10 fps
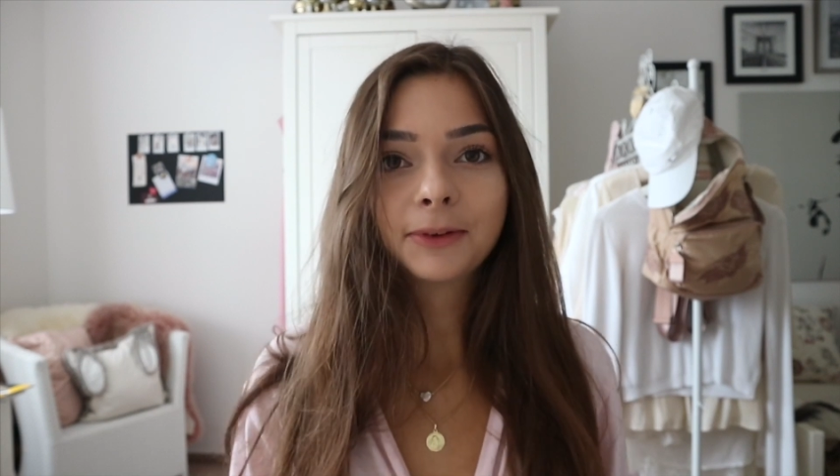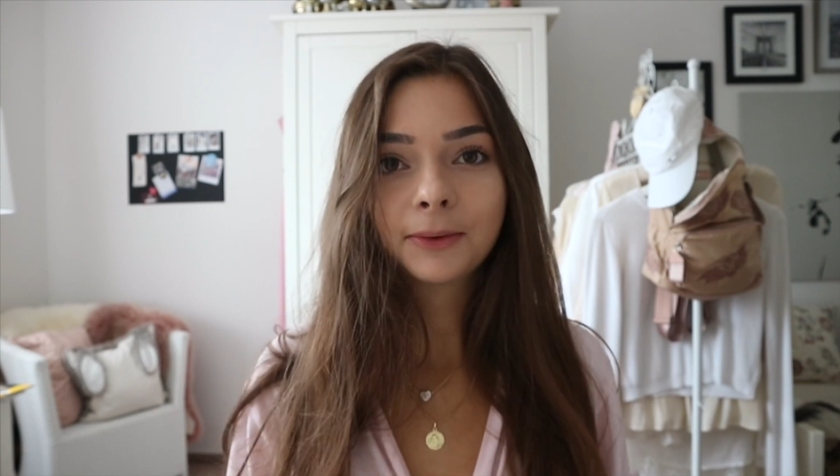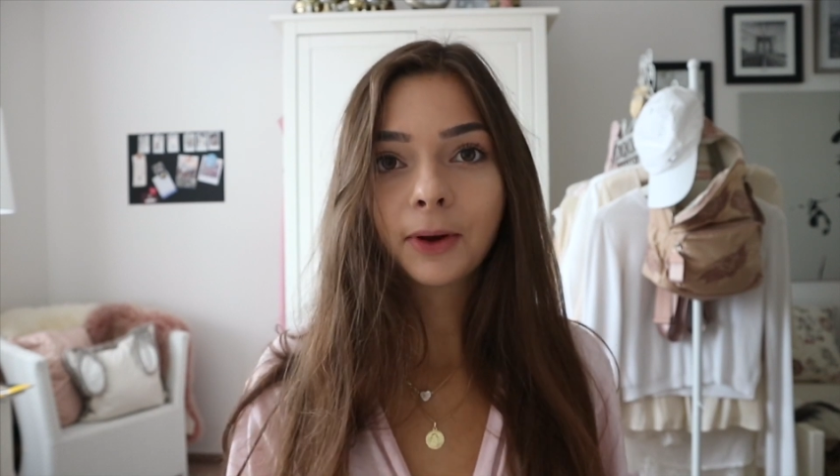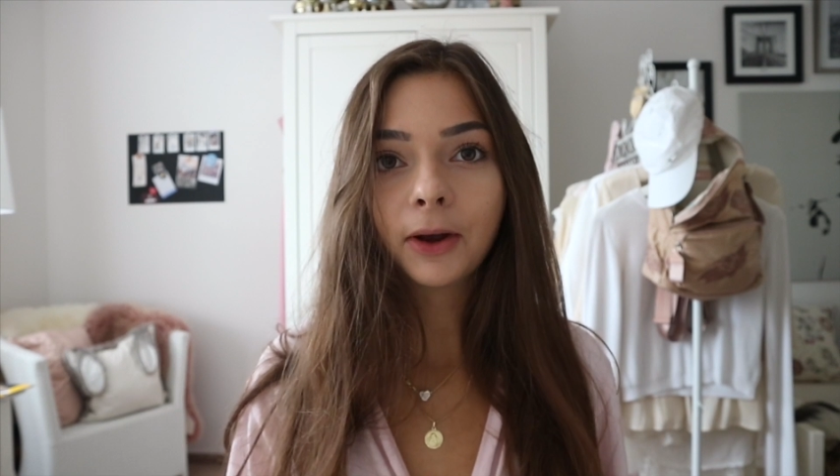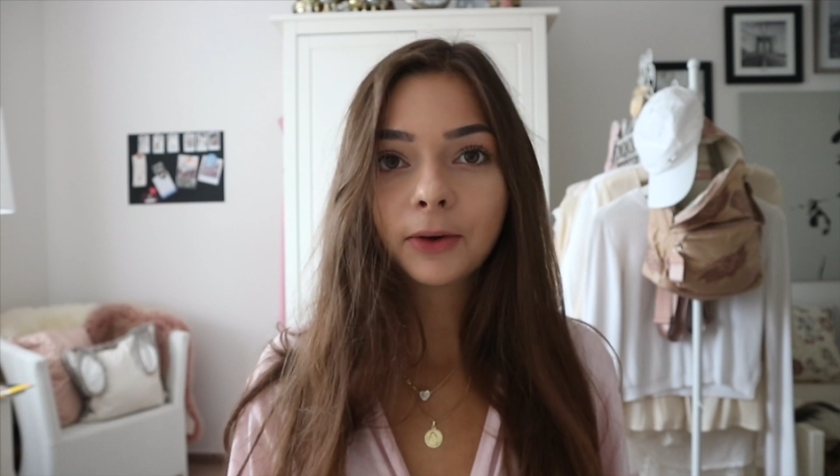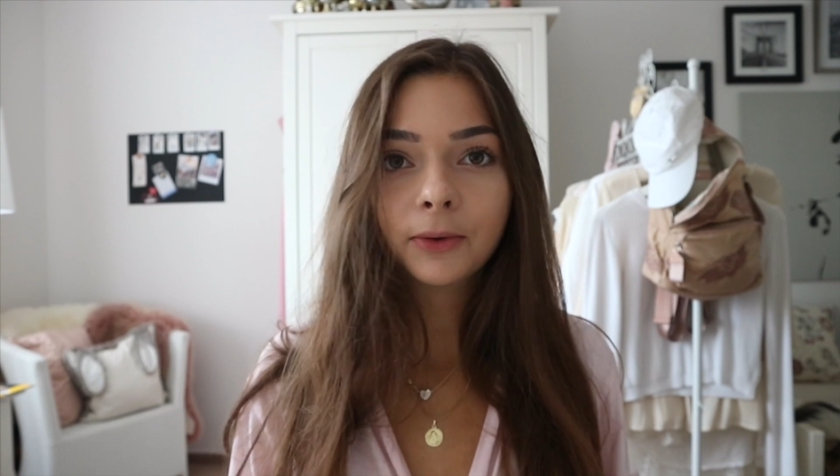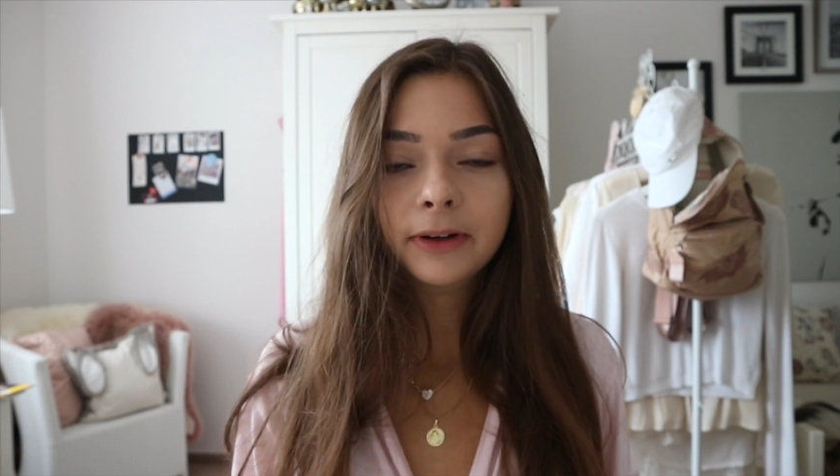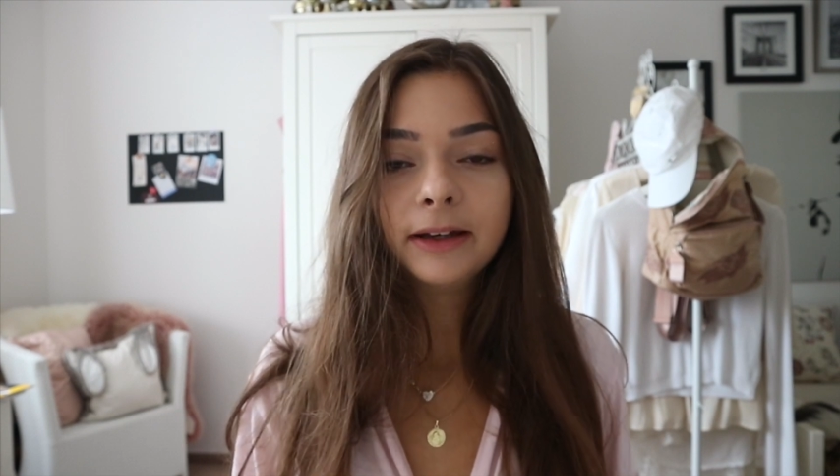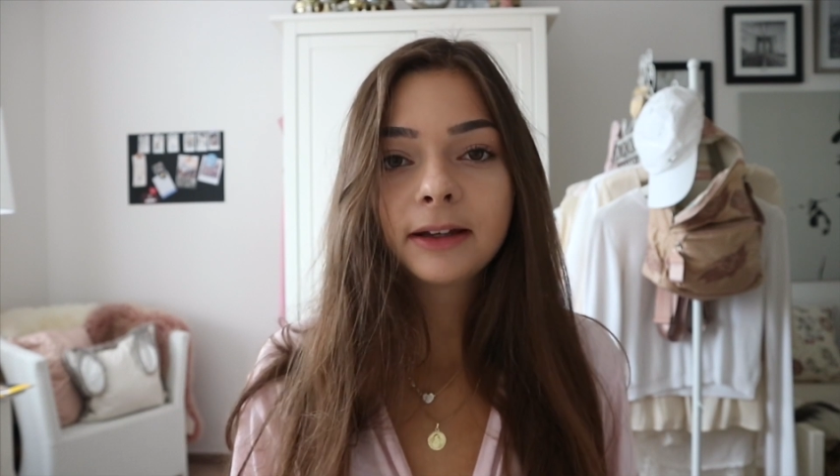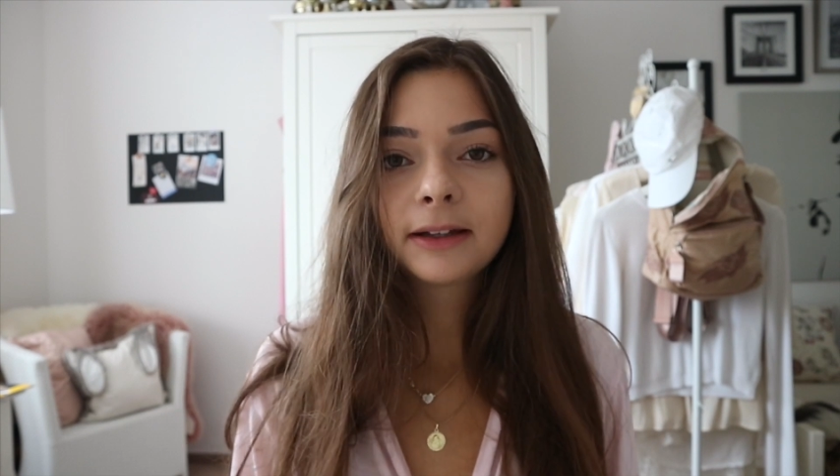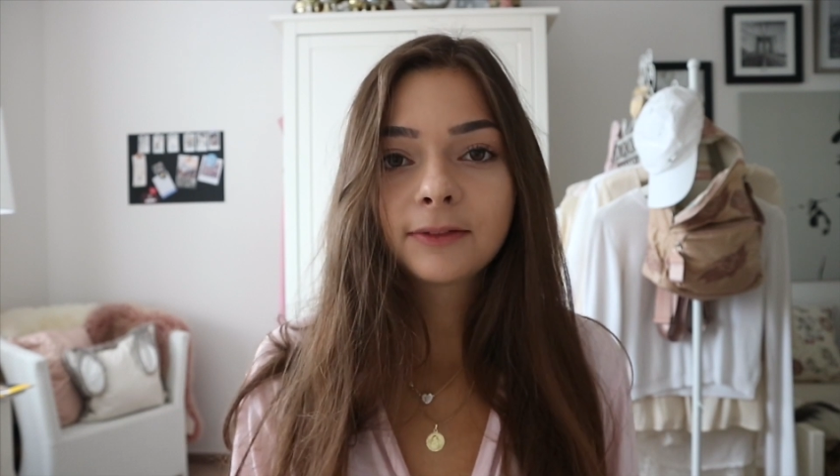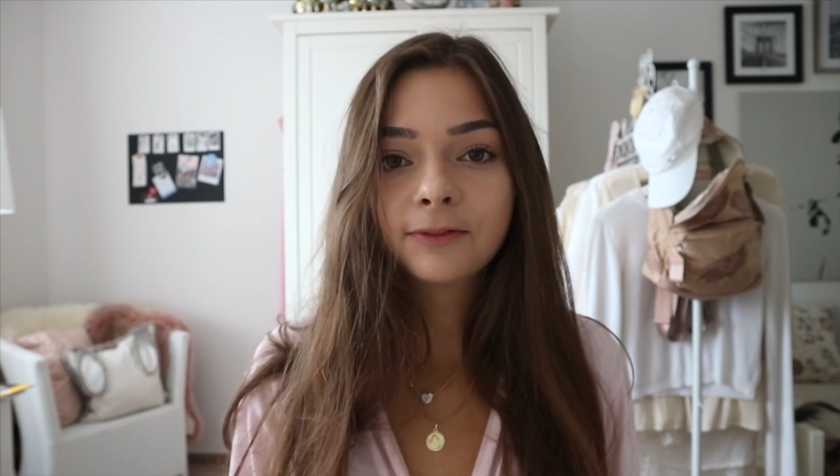zu können und nicht,